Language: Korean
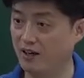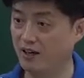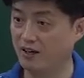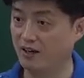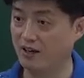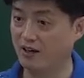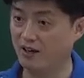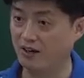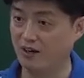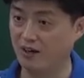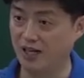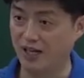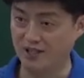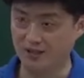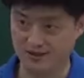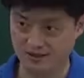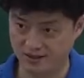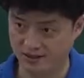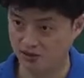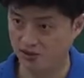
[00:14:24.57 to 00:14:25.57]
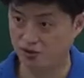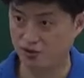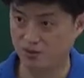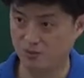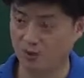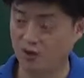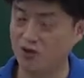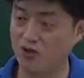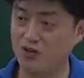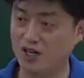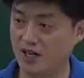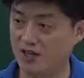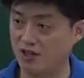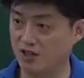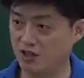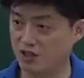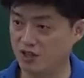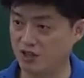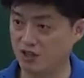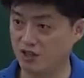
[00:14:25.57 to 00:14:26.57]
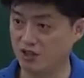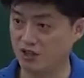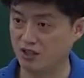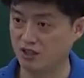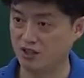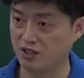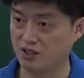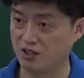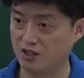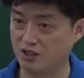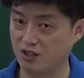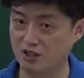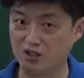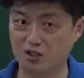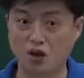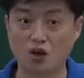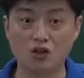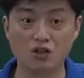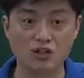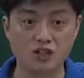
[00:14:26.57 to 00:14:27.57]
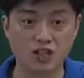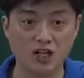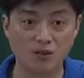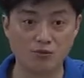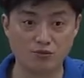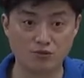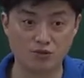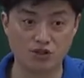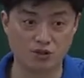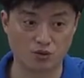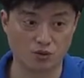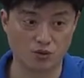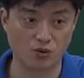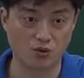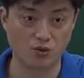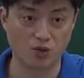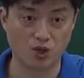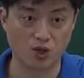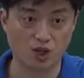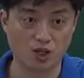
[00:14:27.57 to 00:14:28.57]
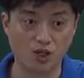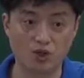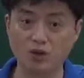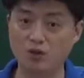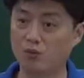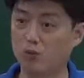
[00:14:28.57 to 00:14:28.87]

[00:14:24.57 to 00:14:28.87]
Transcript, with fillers: 어, 레스트를 써서 표현을 하는 거지. 그래서 영작 문제로 이걸